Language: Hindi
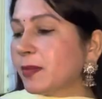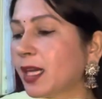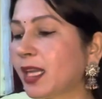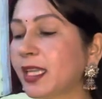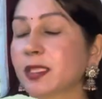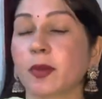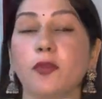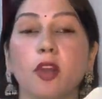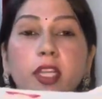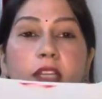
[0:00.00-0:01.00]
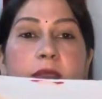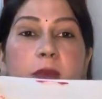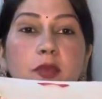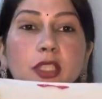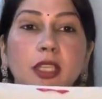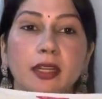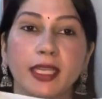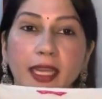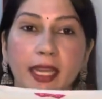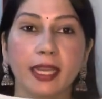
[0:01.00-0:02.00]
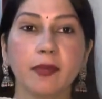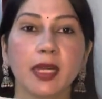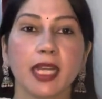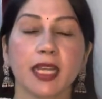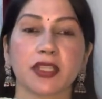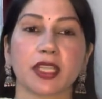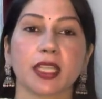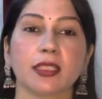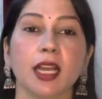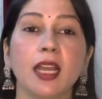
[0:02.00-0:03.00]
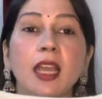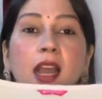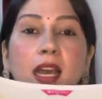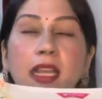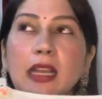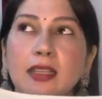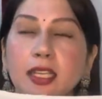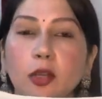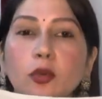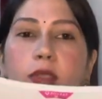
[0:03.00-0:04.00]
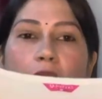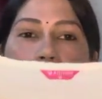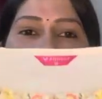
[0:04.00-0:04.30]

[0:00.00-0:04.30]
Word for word: मंगा लिया इसमें फोर्टी इसमें मुझे थर्टी एट मंगाना चाहिए था हल्का सा लूज आ रहा